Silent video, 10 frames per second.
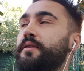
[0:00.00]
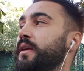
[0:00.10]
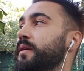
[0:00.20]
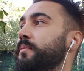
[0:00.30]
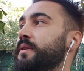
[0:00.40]

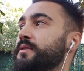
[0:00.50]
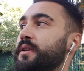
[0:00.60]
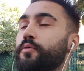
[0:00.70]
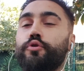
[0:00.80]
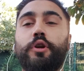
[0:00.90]

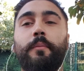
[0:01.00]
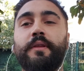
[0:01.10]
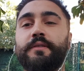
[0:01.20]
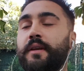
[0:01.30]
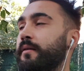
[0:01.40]
giyiminize,
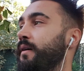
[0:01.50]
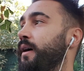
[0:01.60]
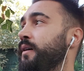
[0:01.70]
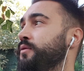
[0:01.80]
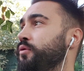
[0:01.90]
kuşamınıza
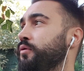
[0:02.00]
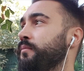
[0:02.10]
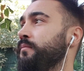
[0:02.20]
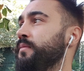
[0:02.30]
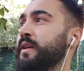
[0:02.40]
veya
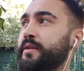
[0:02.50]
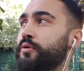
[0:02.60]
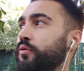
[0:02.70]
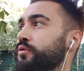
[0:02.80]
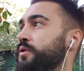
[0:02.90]
atıyorum
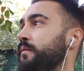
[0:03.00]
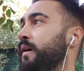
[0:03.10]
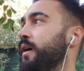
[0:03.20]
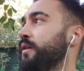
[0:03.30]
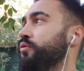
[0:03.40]
diksiyonunuza
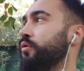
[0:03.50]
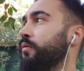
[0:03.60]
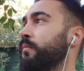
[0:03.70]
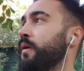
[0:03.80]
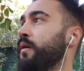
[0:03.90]
veya
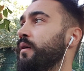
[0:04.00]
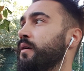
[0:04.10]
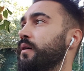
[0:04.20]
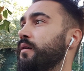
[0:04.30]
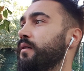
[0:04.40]
atıyorum
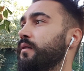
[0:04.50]
ee,